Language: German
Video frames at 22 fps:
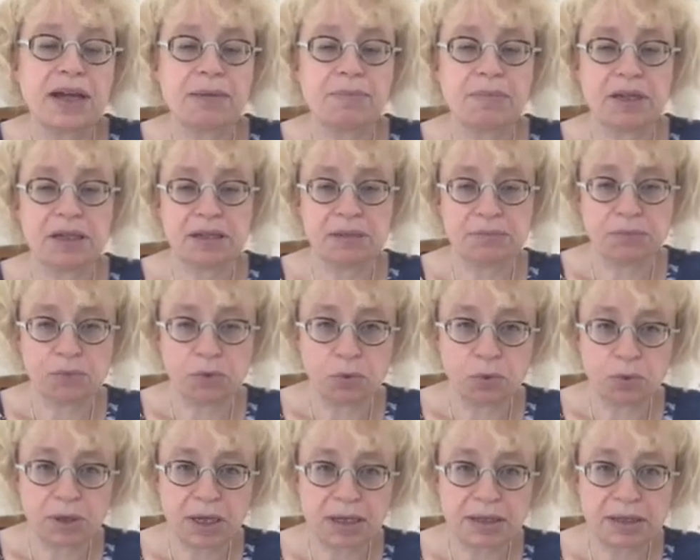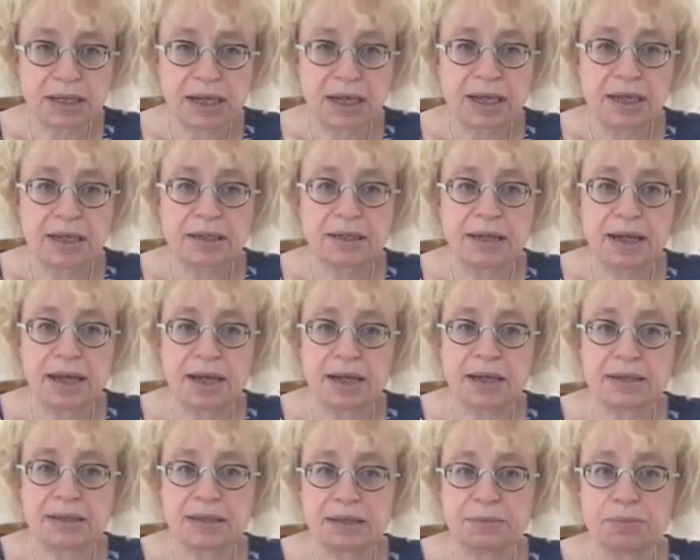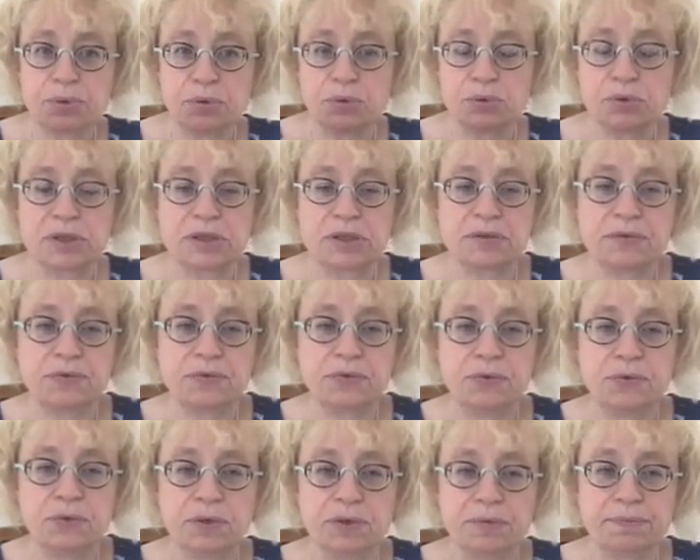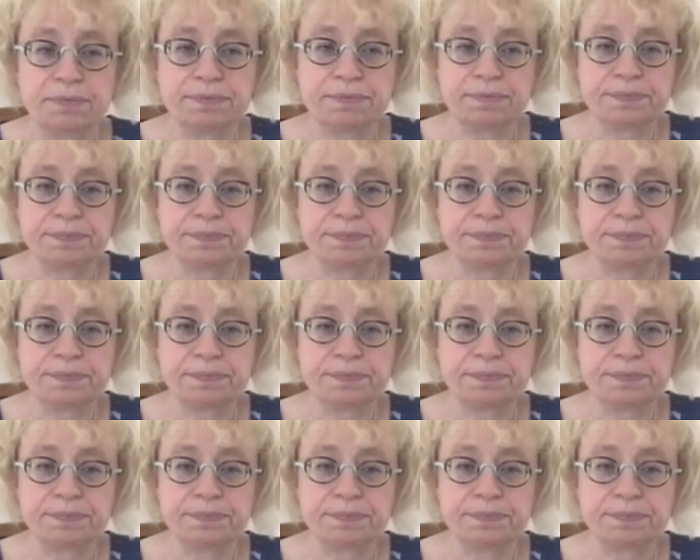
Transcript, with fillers: einmal im Monat nach der Brust fühlen.